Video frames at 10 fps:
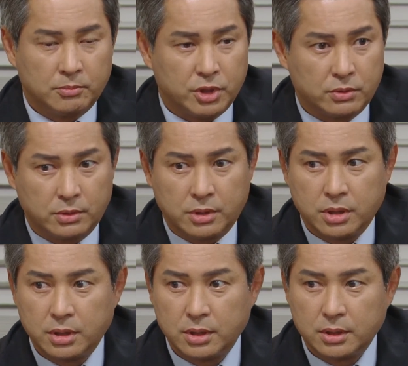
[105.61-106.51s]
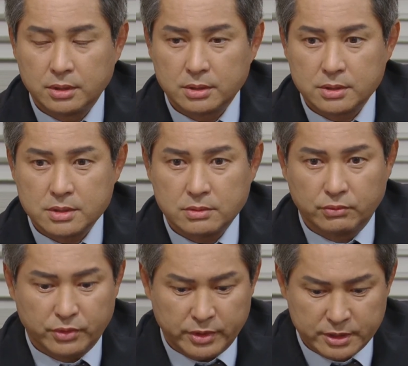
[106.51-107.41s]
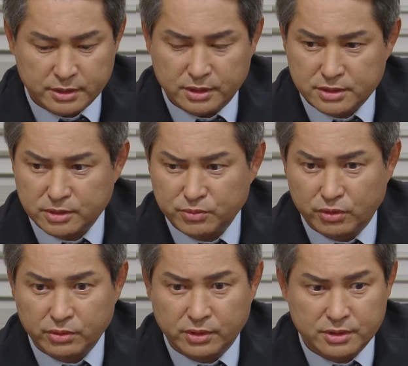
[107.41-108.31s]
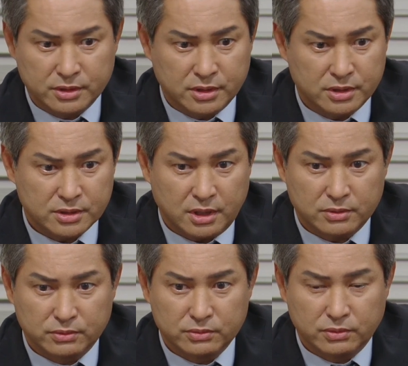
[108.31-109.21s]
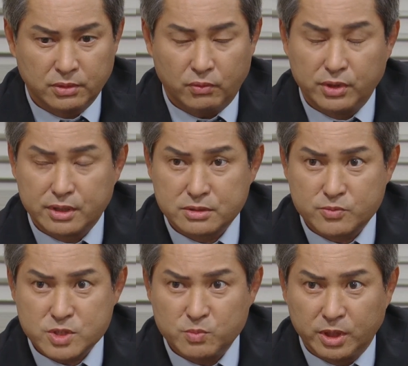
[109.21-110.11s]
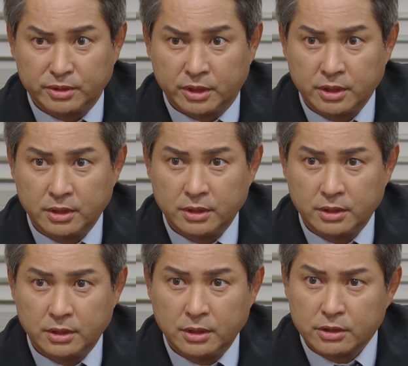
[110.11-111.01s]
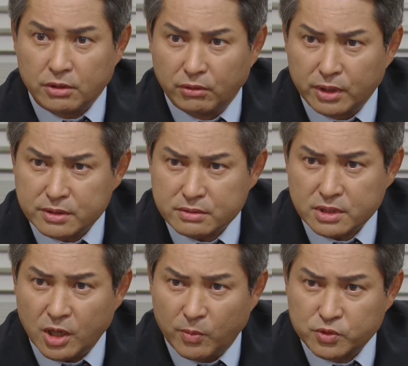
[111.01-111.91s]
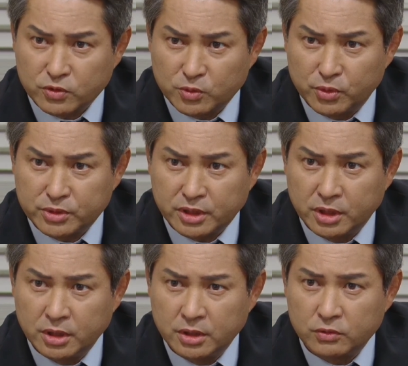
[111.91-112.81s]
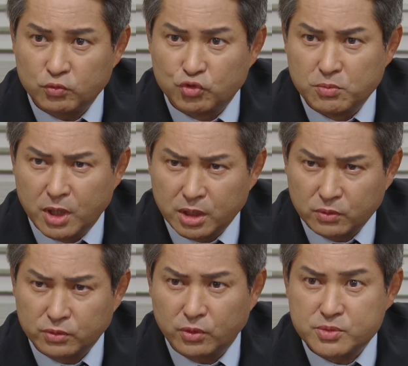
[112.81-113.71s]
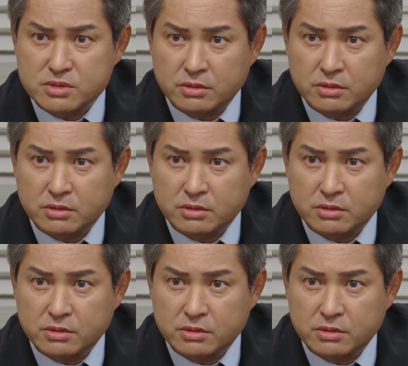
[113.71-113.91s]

비록 우리 회사가 지금 여러 가지 사건으로 혼란스럽지만 경환에서 사업적으로 볼 때 우리만한 것도 없을